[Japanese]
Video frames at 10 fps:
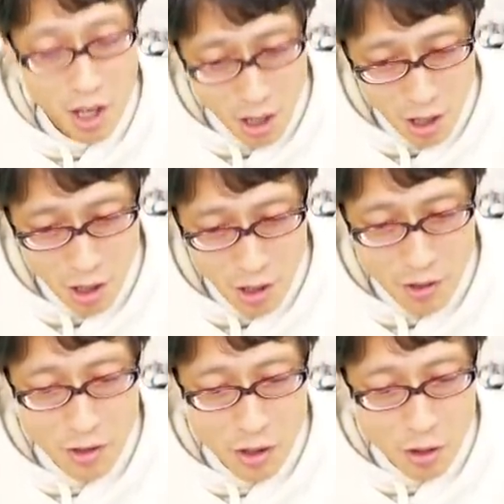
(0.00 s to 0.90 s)
ね
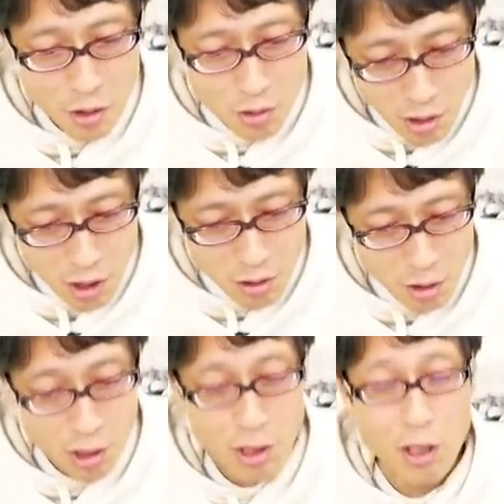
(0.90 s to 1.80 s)
え、いくら
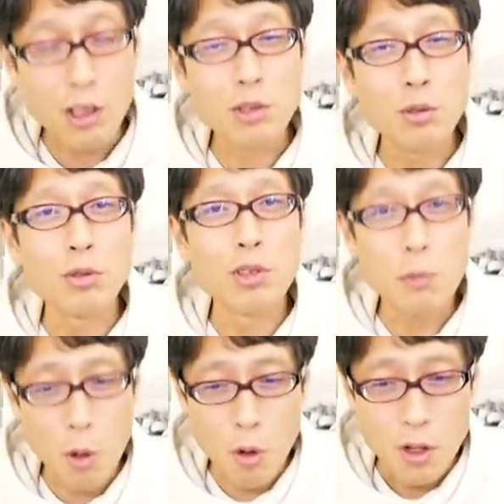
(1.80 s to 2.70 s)
正義感が強く
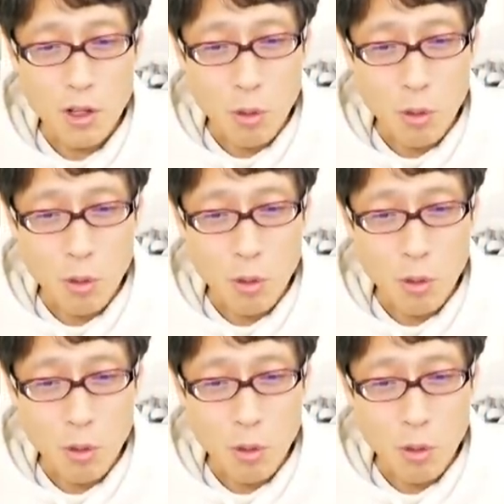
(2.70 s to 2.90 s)
ても、